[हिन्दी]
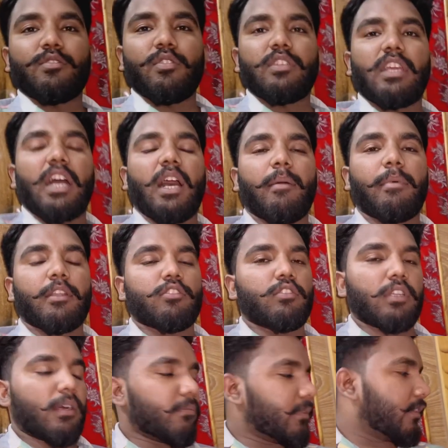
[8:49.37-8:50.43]
तो यहाँ पर जो
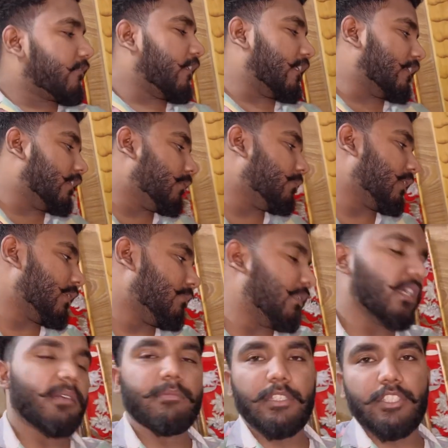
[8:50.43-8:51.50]
ना हमने फाइनली हमारी
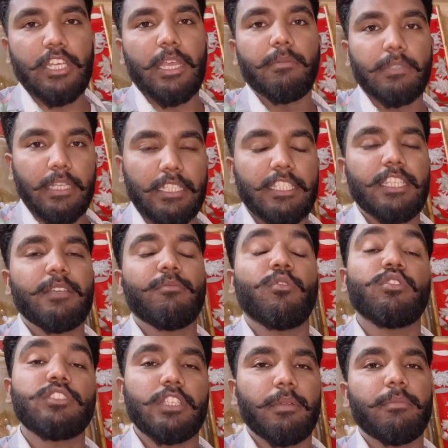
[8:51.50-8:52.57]
बेगम ने चाय बना दी है
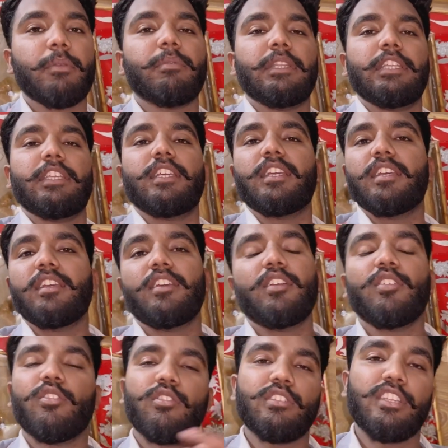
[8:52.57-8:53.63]
बहुत ही अमी बनी है
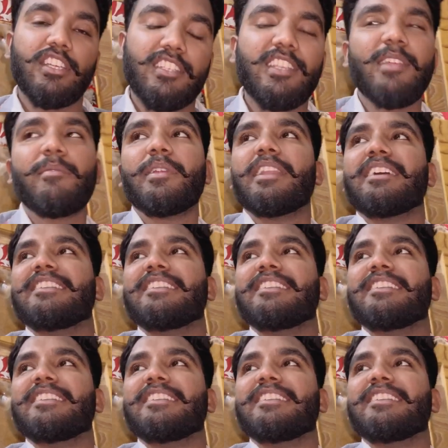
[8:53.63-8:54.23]
और दिखने में लग